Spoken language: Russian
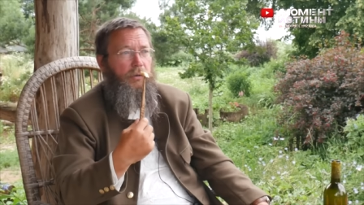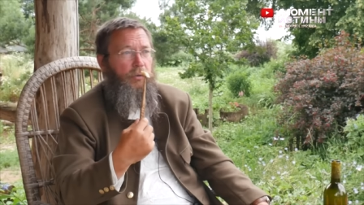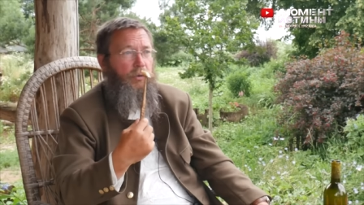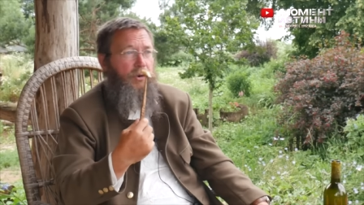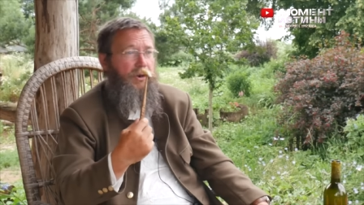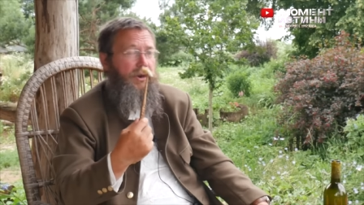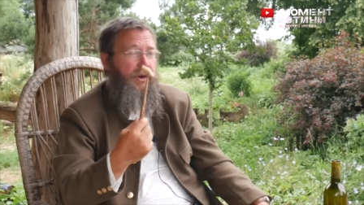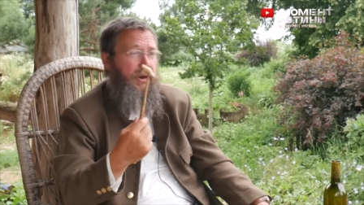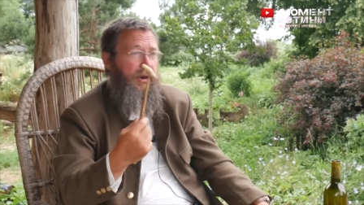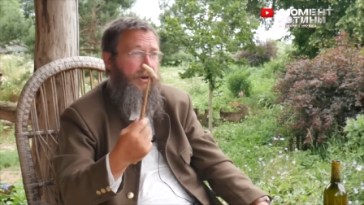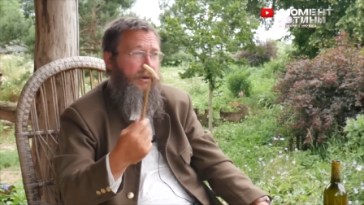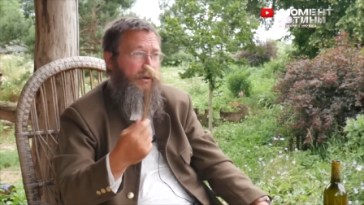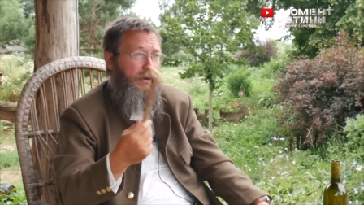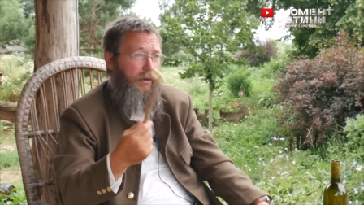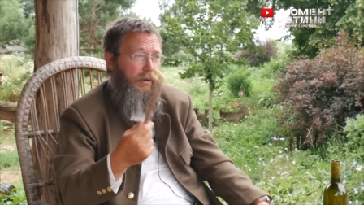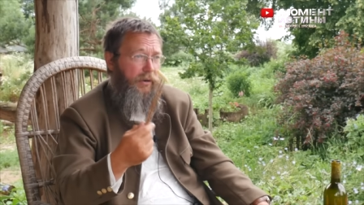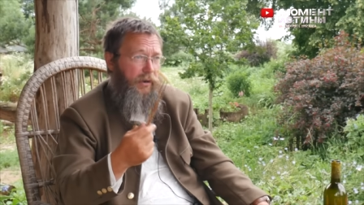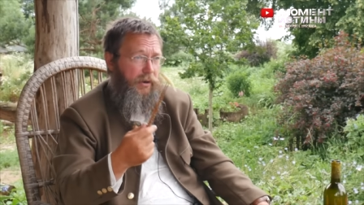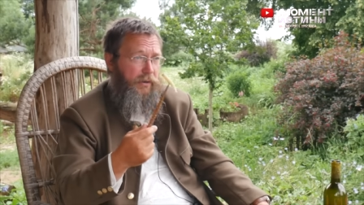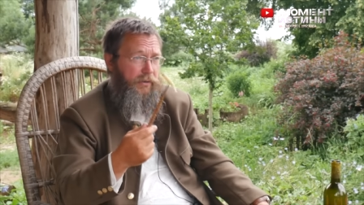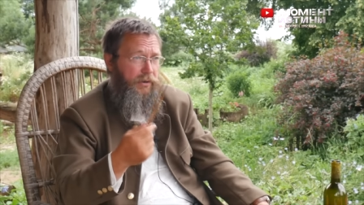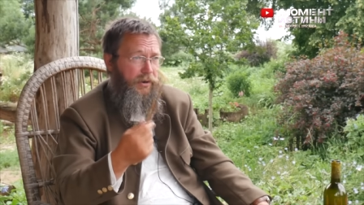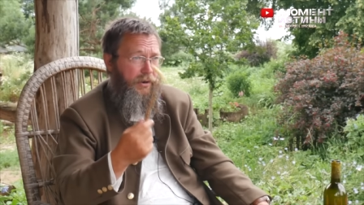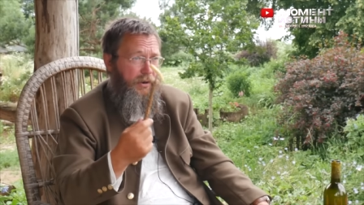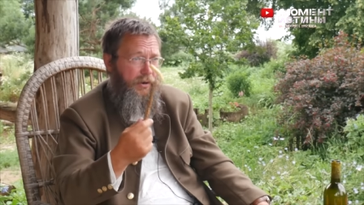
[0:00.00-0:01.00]
То есть или ты
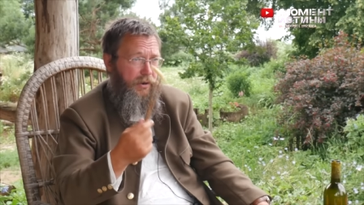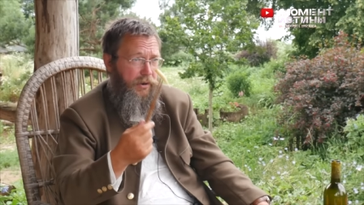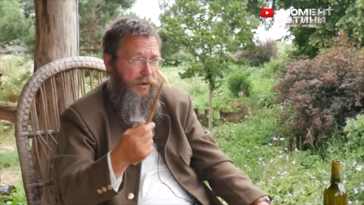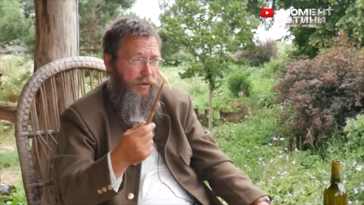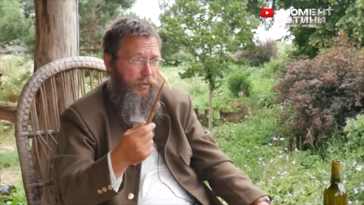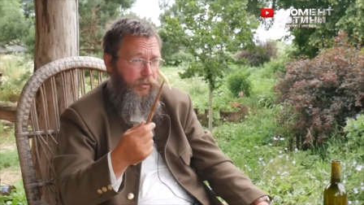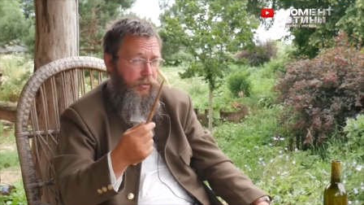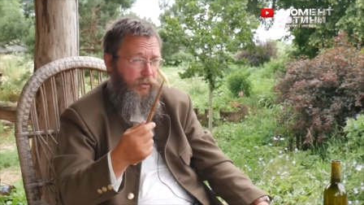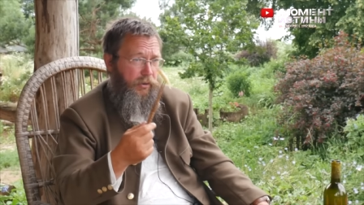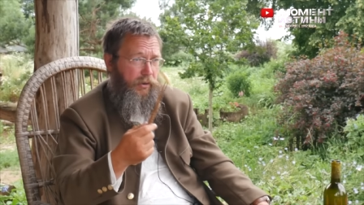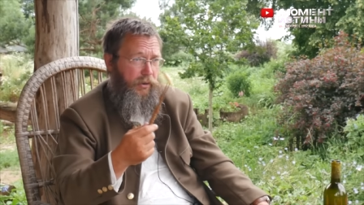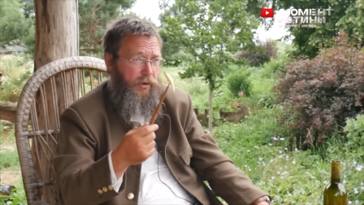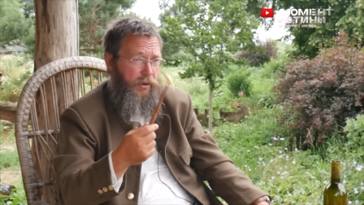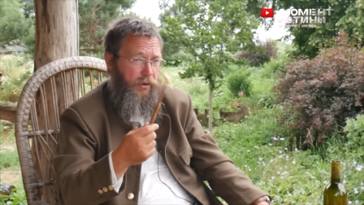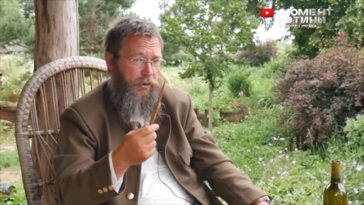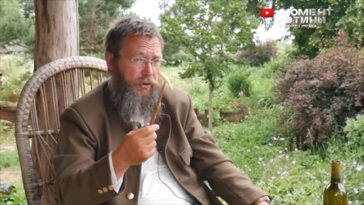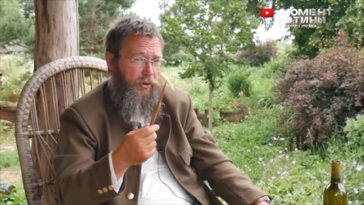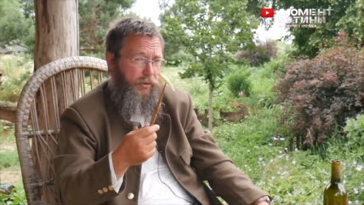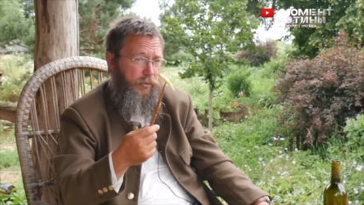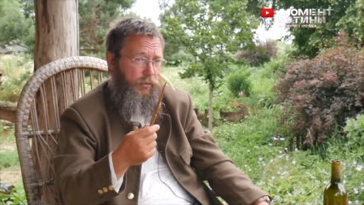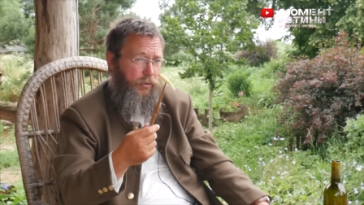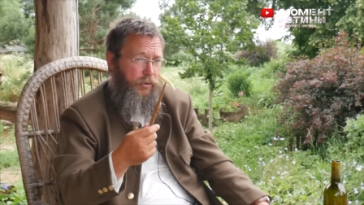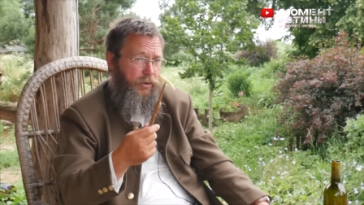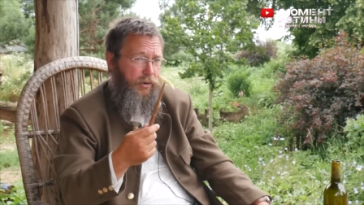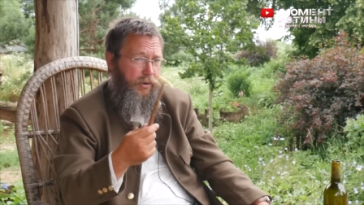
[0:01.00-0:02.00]
травишься законно, или
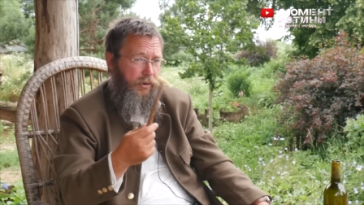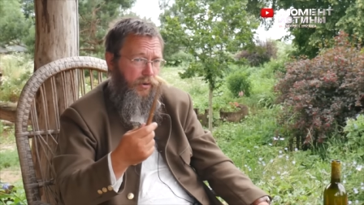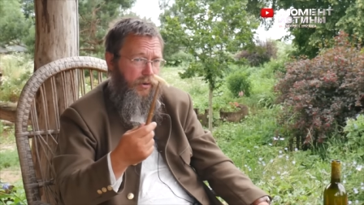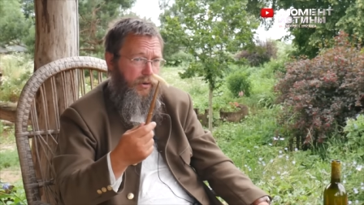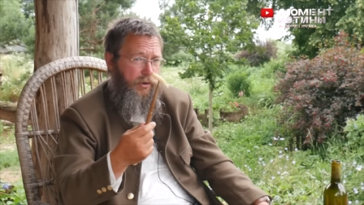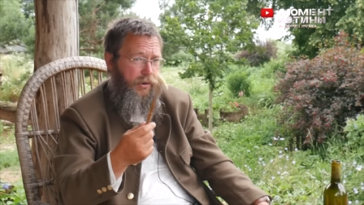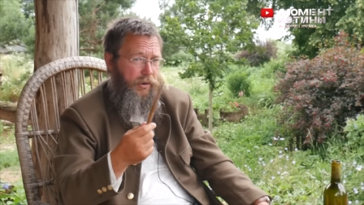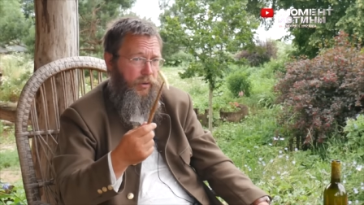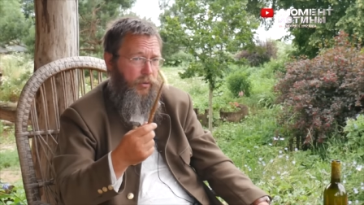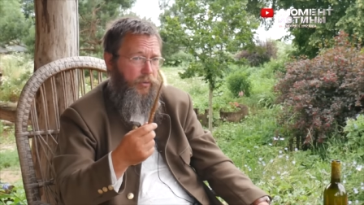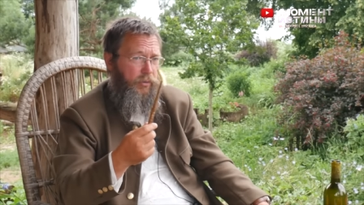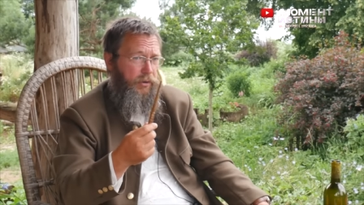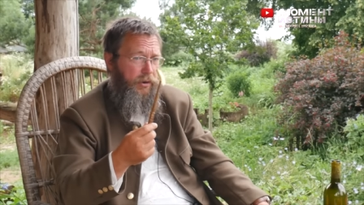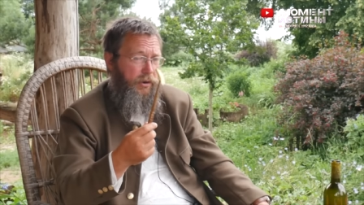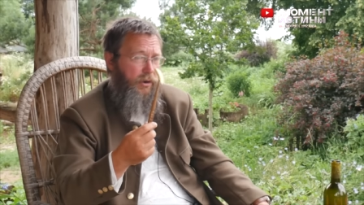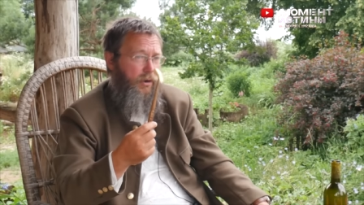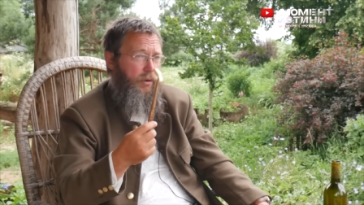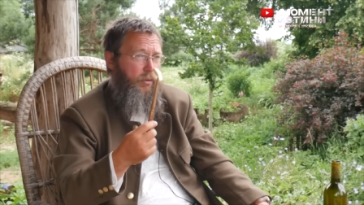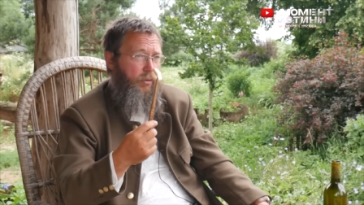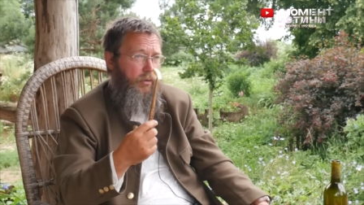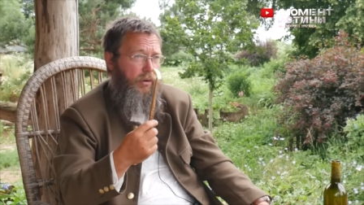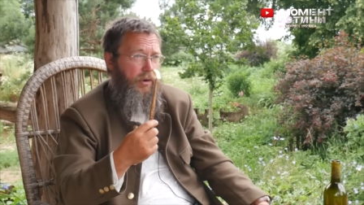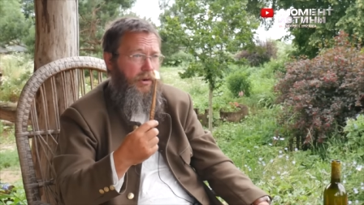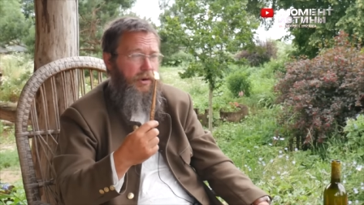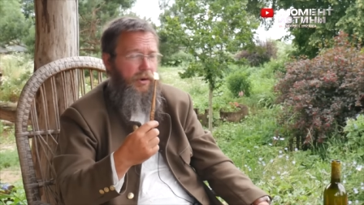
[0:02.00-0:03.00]
живешь здоровой
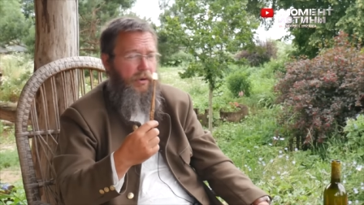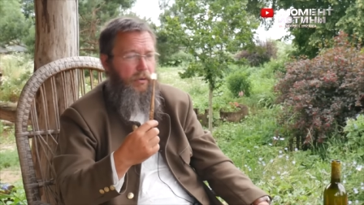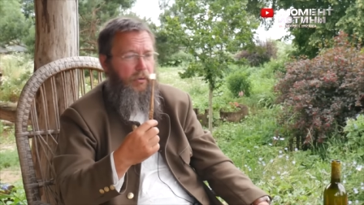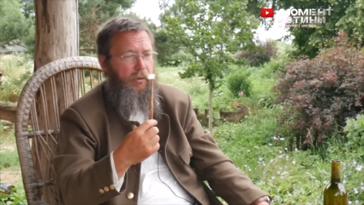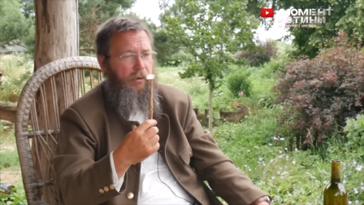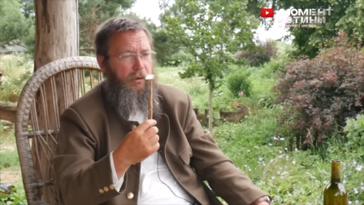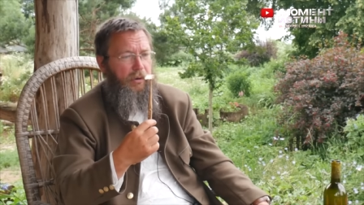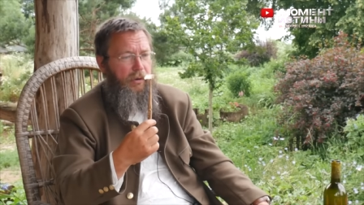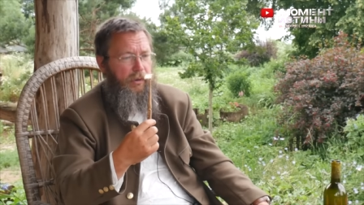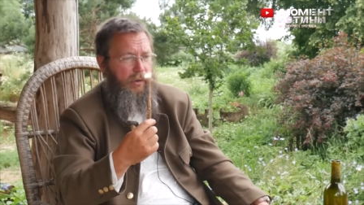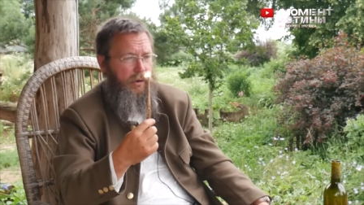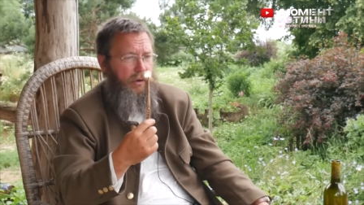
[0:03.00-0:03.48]
жизнью незаконно.